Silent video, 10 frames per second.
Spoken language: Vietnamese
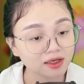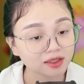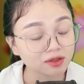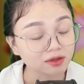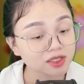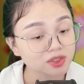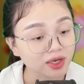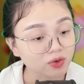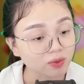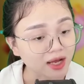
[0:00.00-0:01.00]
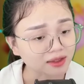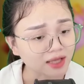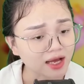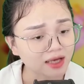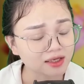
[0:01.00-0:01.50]
Từng cái xoay của bà
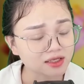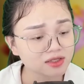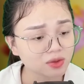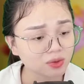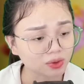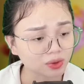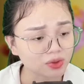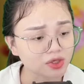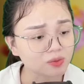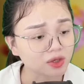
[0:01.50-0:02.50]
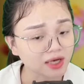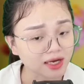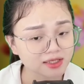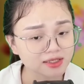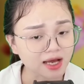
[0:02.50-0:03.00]
ta khiến xương của tôi như muốn
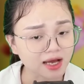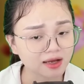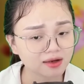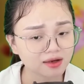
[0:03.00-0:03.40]
gãy ra,